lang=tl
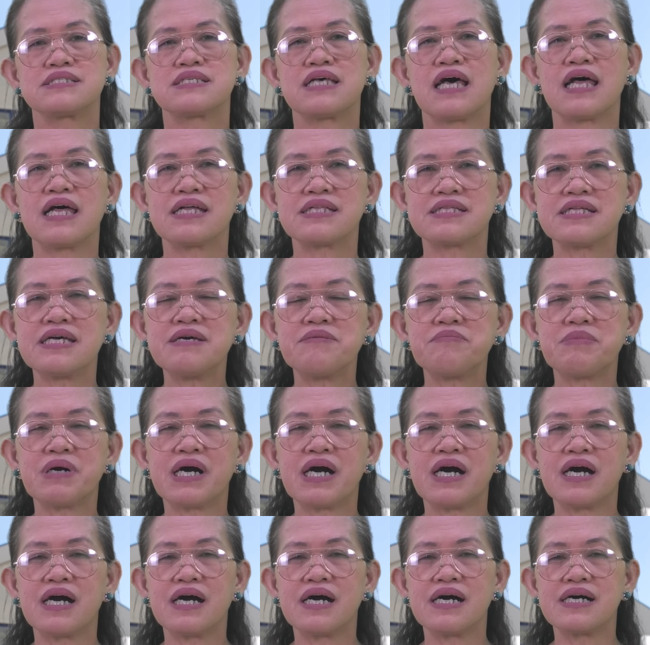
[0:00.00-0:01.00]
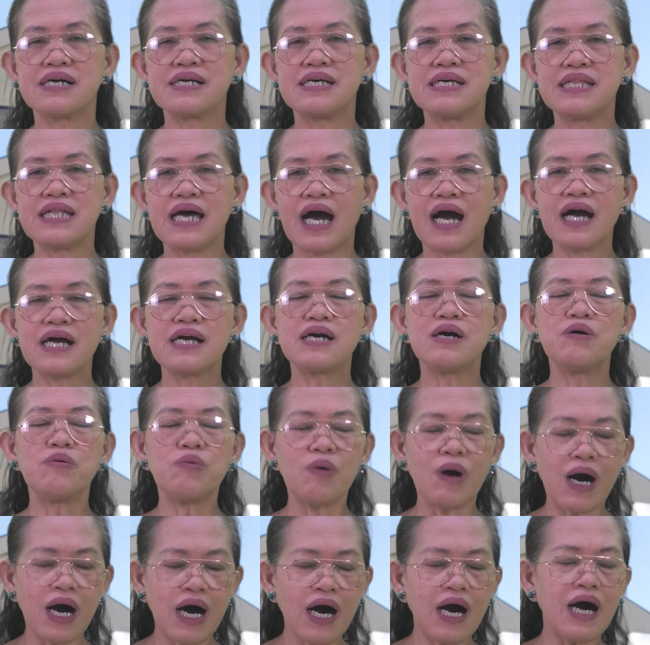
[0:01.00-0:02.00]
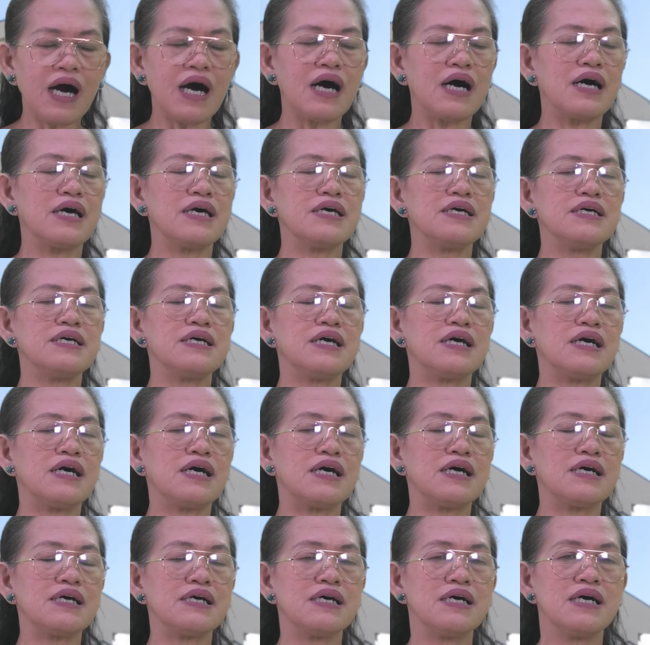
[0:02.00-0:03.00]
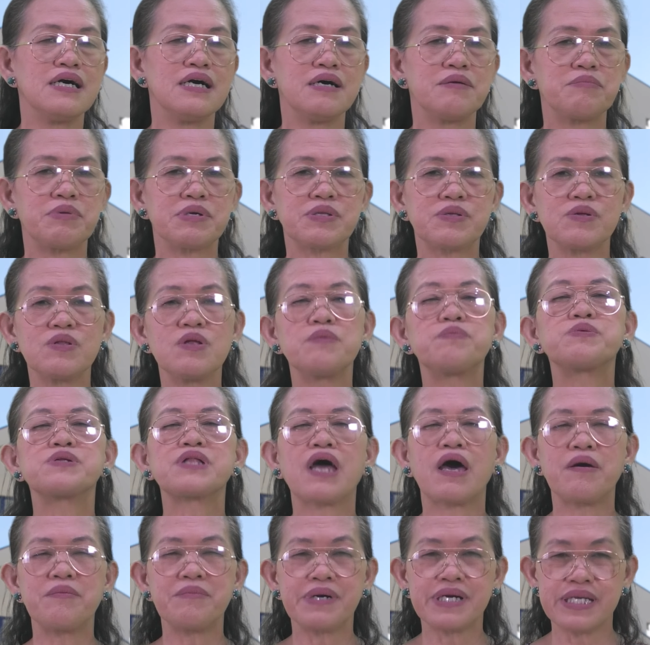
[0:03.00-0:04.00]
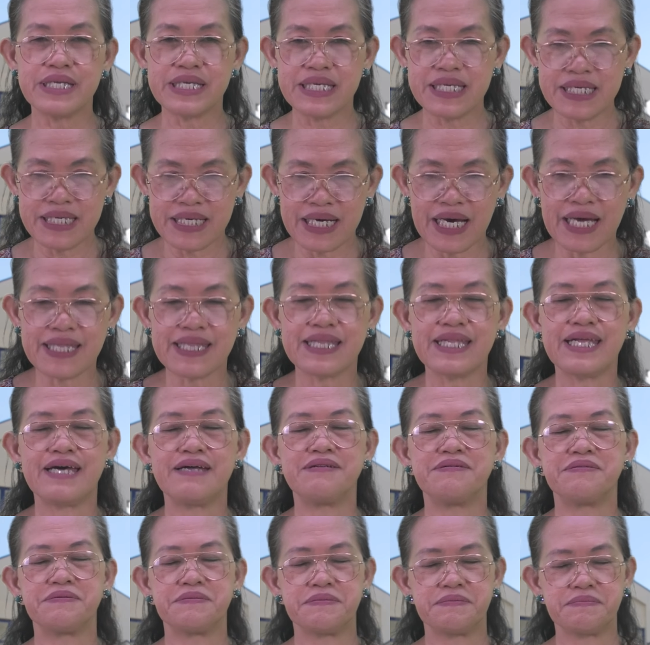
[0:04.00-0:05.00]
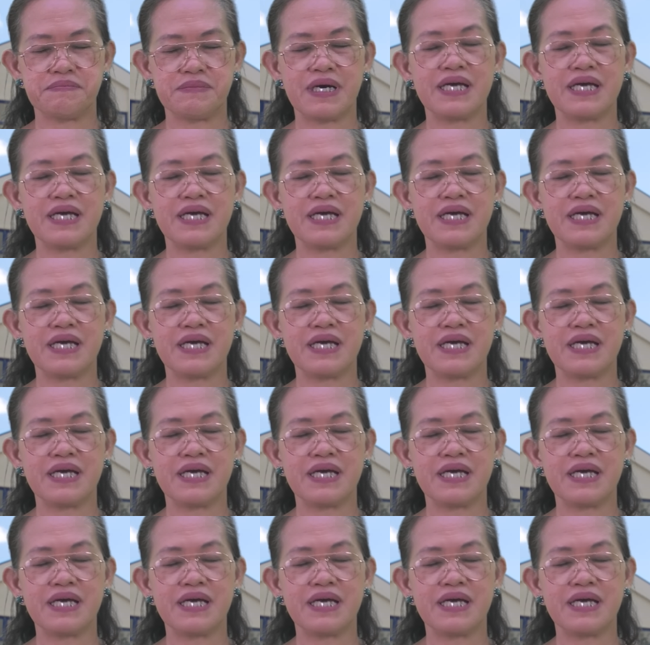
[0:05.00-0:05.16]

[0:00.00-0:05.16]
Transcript: sa ating mga ginagawa ay uh, patuloy po tayo mag-ingat, ano?